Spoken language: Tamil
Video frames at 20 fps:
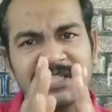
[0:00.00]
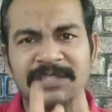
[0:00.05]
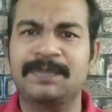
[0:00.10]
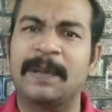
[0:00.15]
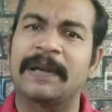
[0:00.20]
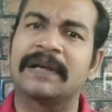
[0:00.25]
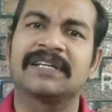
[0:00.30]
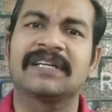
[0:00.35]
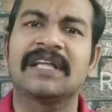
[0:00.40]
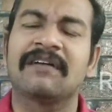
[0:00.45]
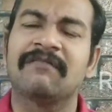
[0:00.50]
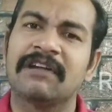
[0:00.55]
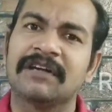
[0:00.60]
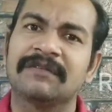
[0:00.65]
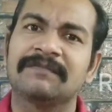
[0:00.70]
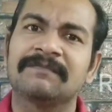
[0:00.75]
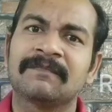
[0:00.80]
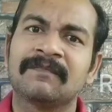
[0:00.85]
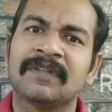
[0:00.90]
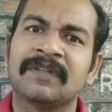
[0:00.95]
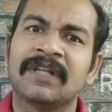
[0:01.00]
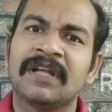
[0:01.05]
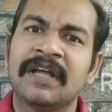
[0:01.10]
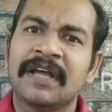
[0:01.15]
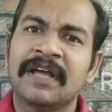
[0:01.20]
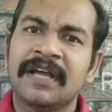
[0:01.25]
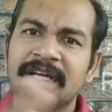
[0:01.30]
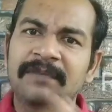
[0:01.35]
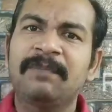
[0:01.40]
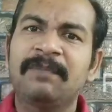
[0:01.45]
இன்ஸ்பெக்டர் தான் இவர்
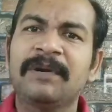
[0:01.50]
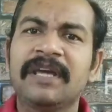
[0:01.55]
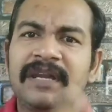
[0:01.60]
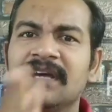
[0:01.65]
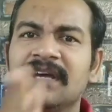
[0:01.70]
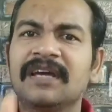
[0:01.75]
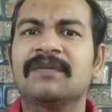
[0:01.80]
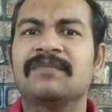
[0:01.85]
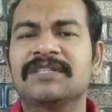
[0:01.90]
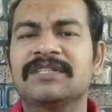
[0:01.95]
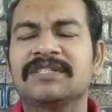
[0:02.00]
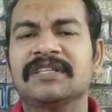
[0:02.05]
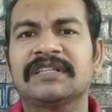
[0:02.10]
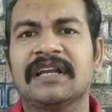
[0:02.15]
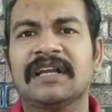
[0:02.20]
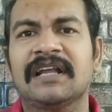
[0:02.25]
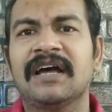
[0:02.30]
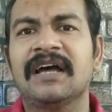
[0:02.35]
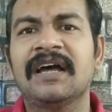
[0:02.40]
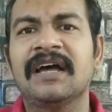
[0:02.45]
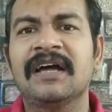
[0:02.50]
இப்படி இருக்கிற பட்சத்துல